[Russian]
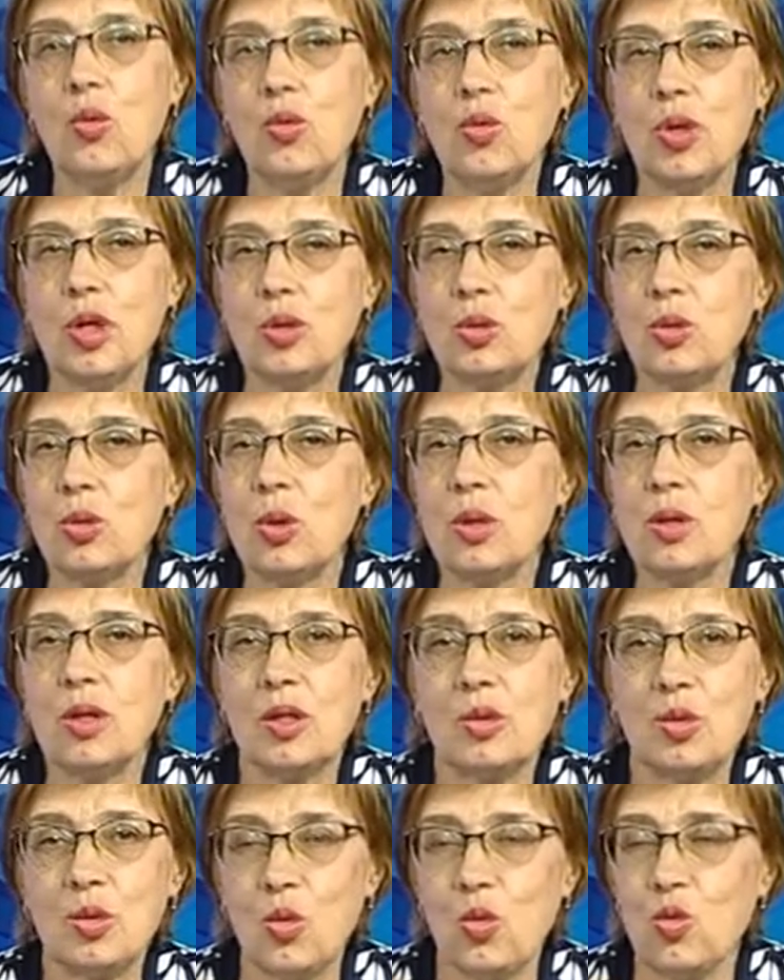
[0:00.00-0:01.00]
у которых,
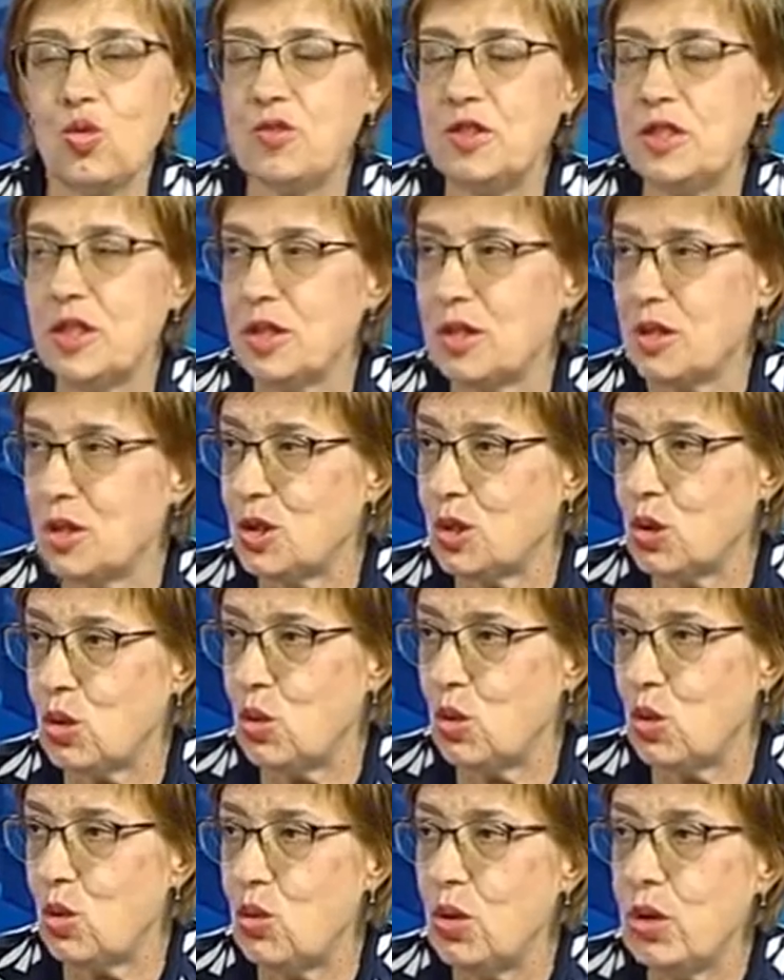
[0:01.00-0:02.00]
которые у всех на
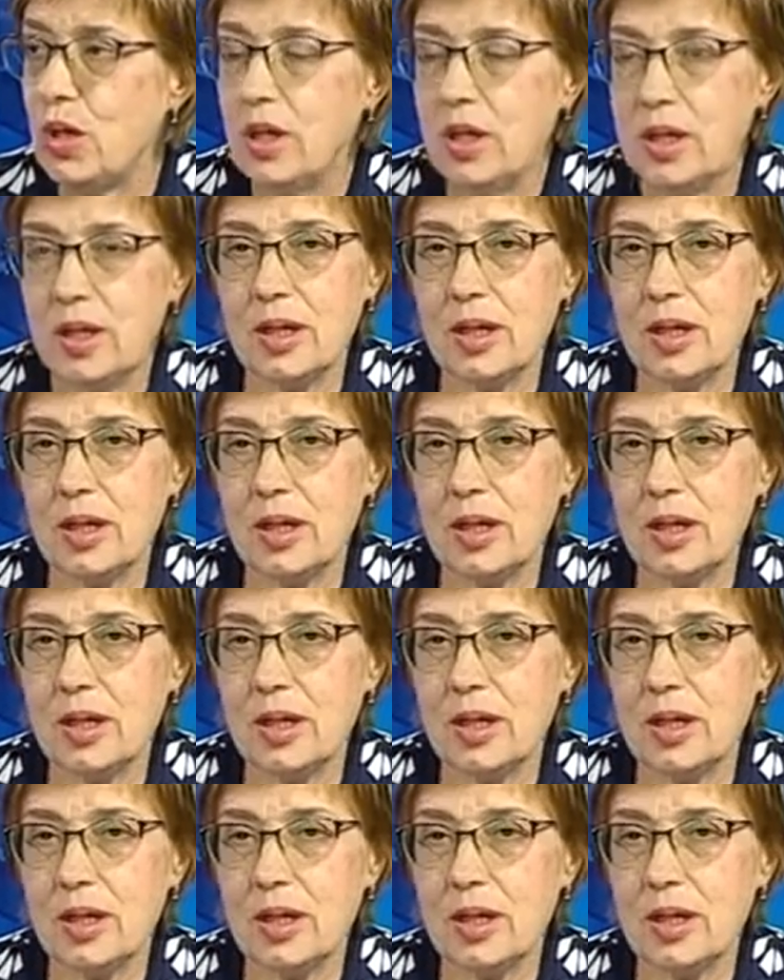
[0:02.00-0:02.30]
слуху